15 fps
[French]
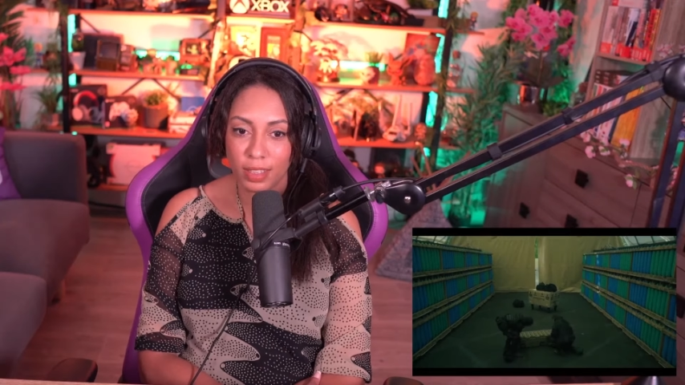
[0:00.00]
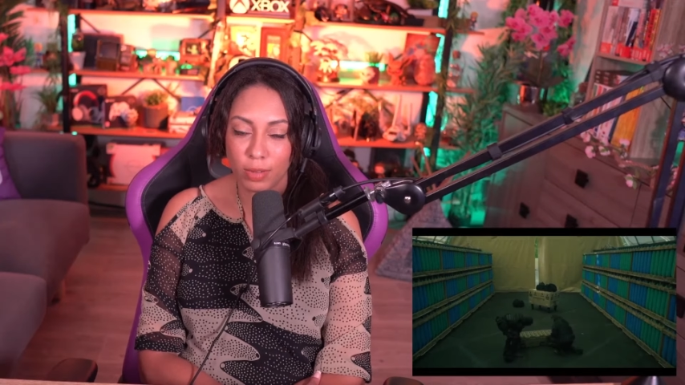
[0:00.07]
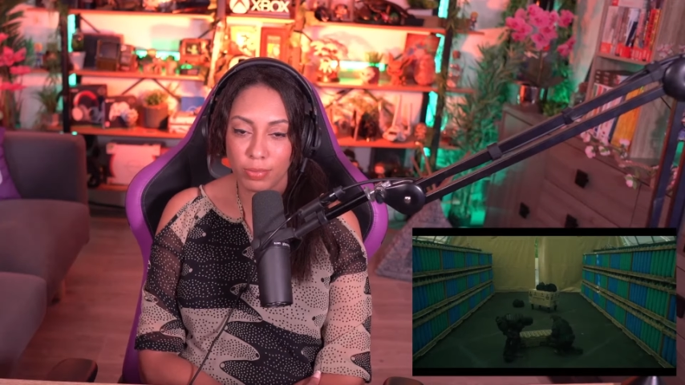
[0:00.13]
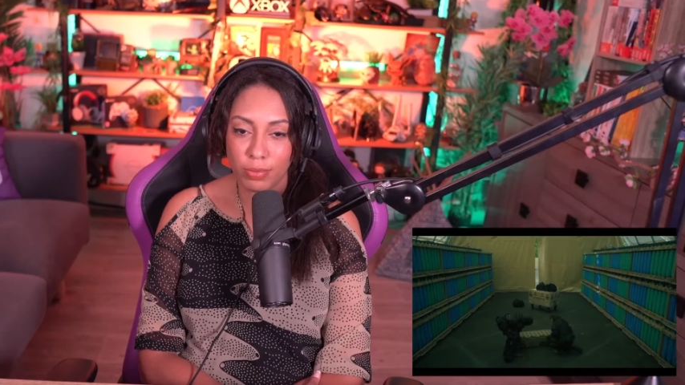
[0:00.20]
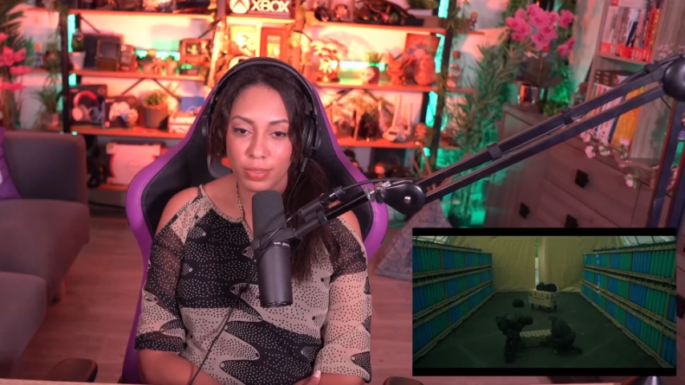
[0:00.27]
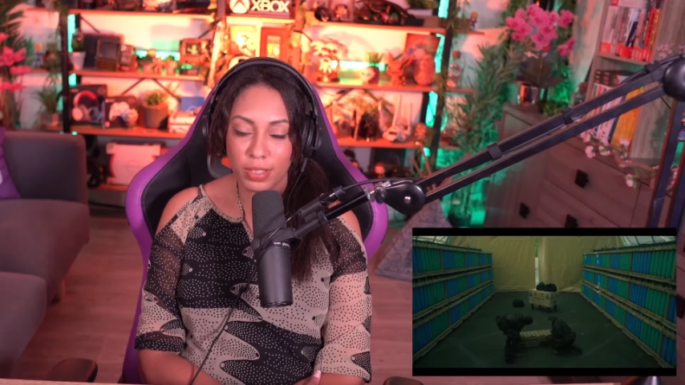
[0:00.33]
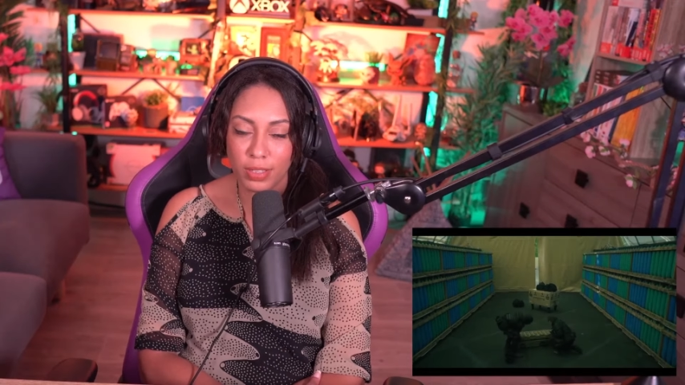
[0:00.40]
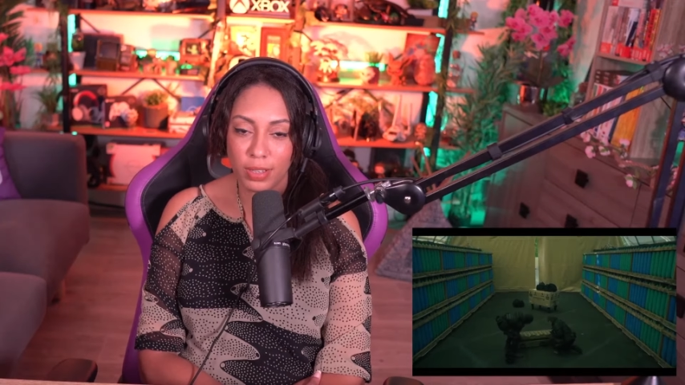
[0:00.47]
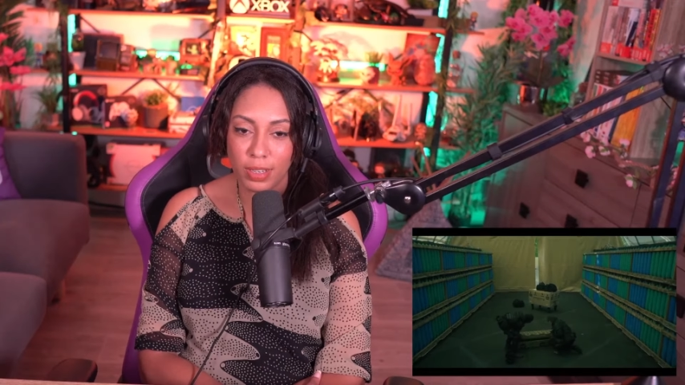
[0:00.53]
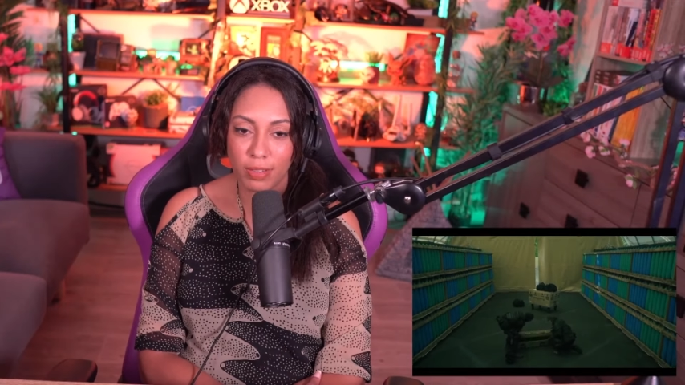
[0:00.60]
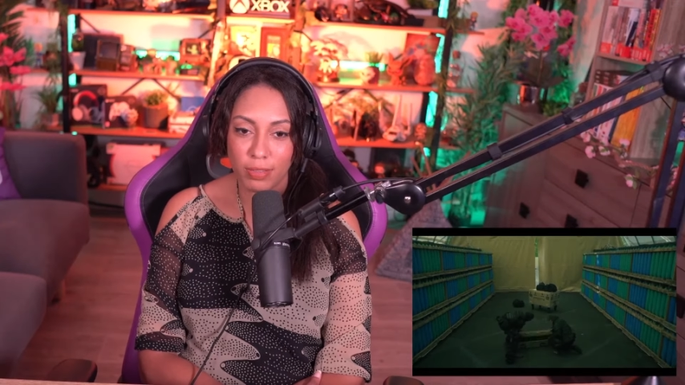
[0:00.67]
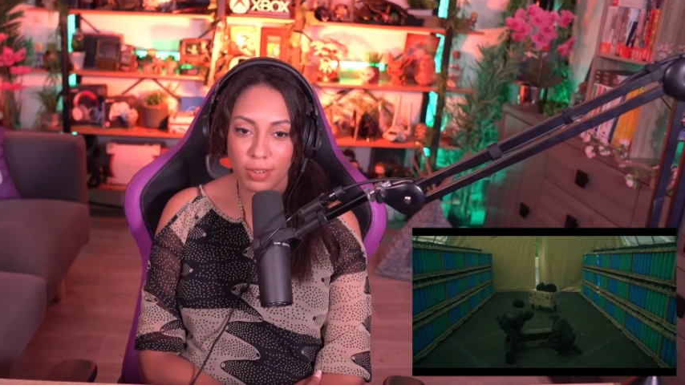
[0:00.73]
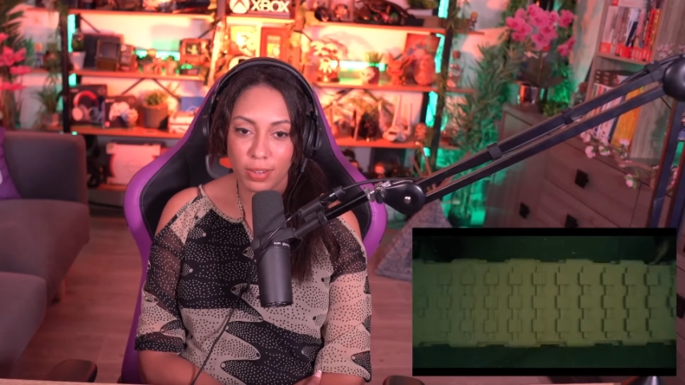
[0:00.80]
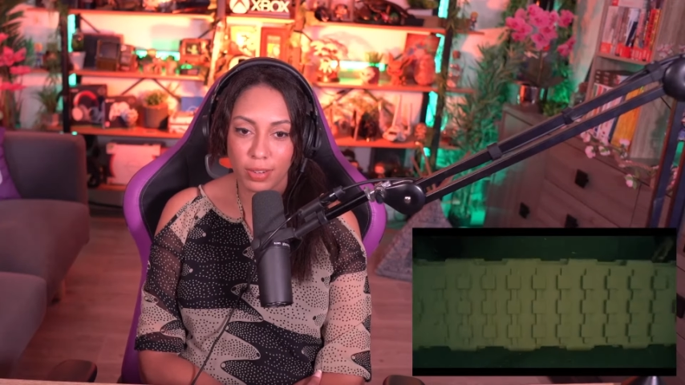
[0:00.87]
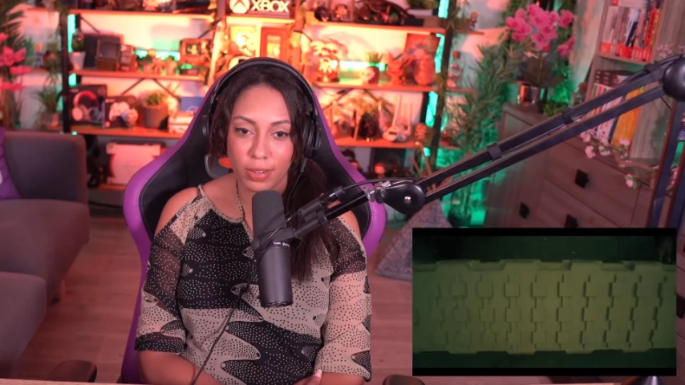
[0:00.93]
Et en plus ils
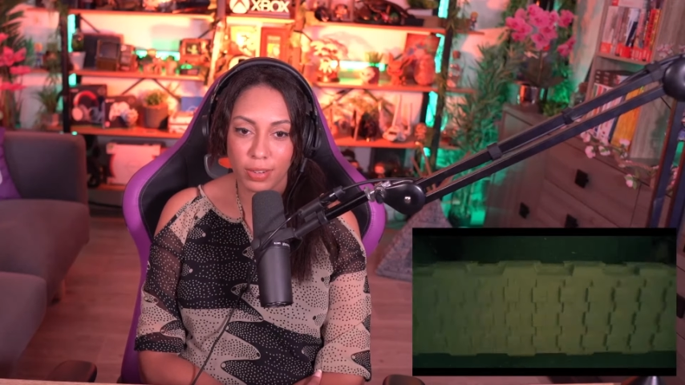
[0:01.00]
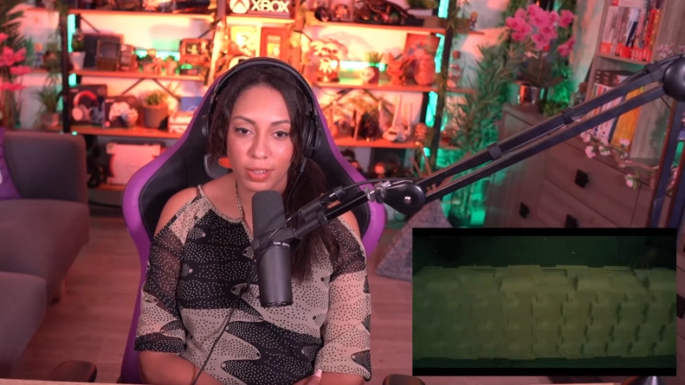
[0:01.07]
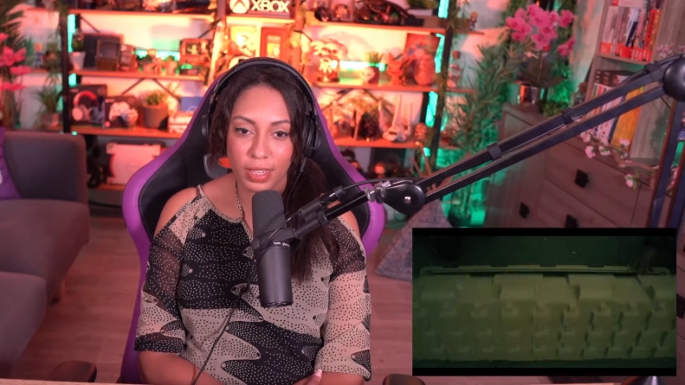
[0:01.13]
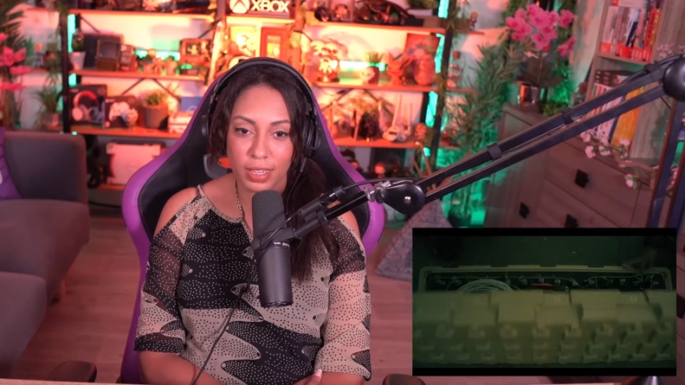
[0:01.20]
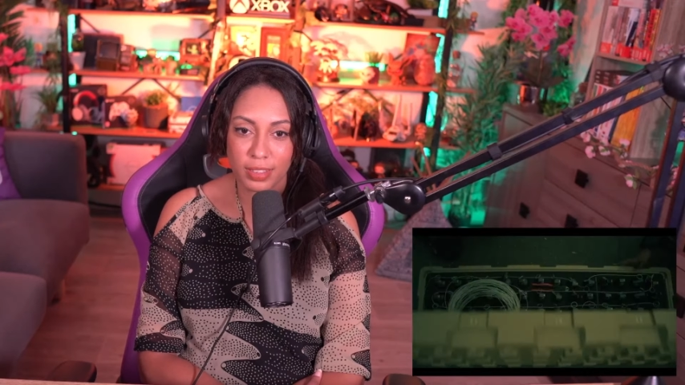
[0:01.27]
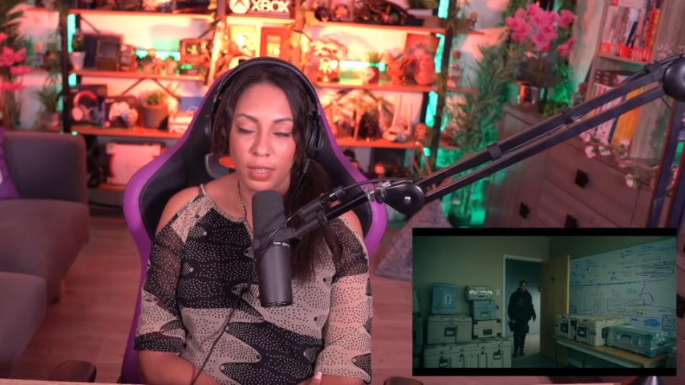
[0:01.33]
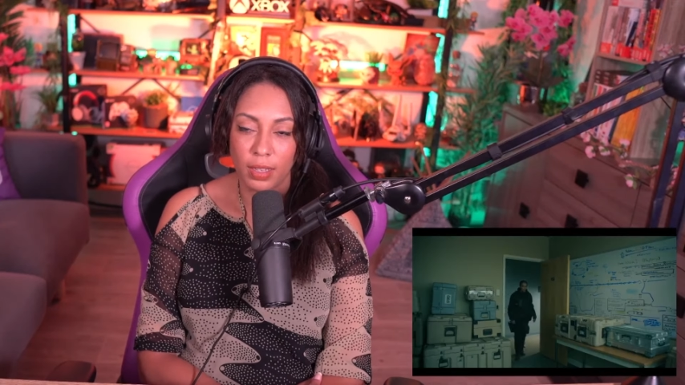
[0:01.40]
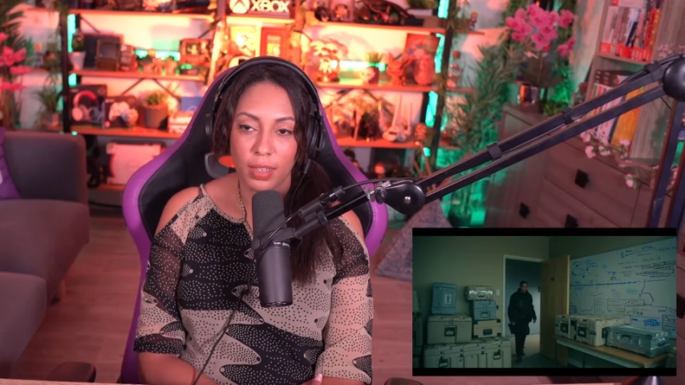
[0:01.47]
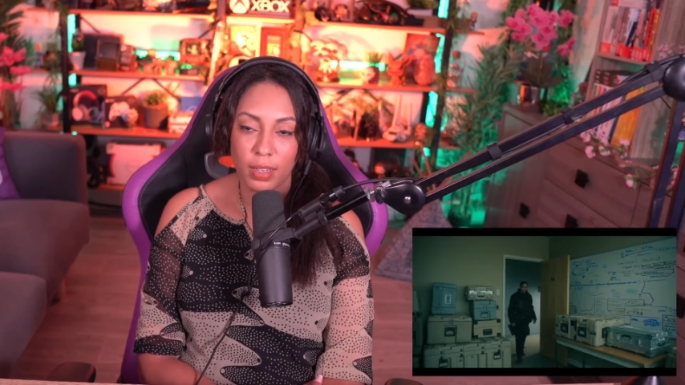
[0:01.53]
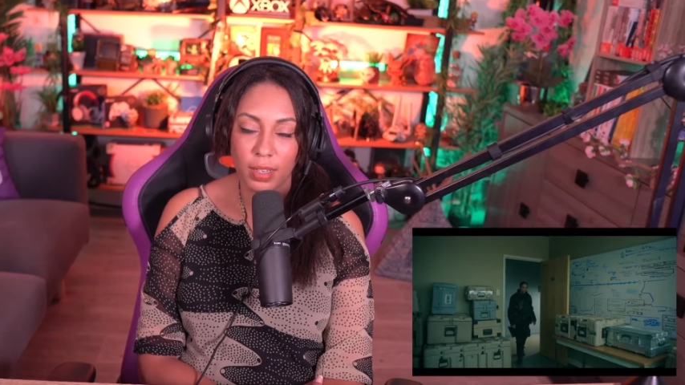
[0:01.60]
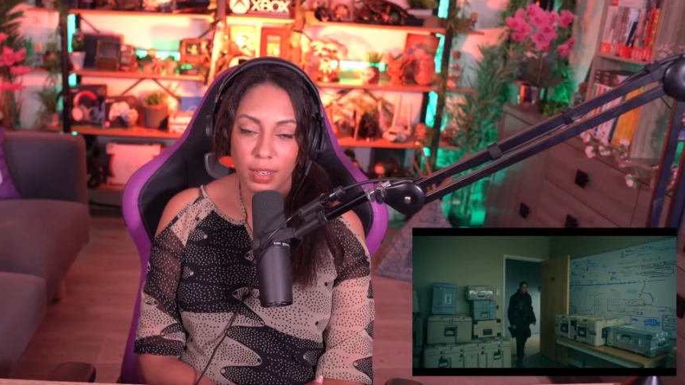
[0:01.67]
enlèvent leur euh, casque.